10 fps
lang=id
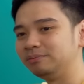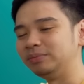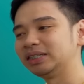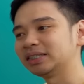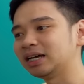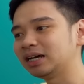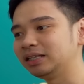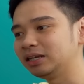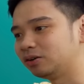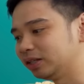bisa
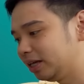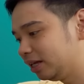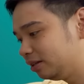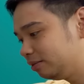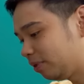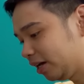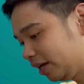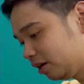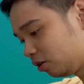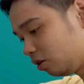dikonekin
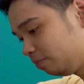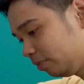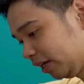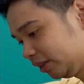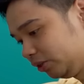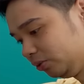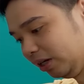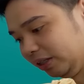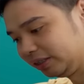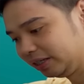pakai Chromecast
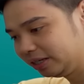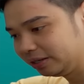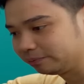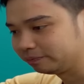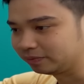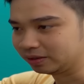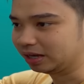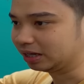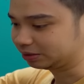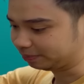juga. Di sini
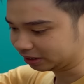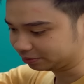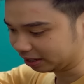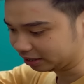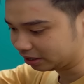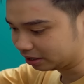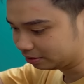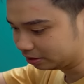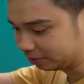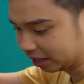ya
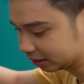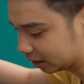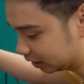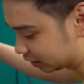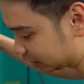spek-speknya biasa. Di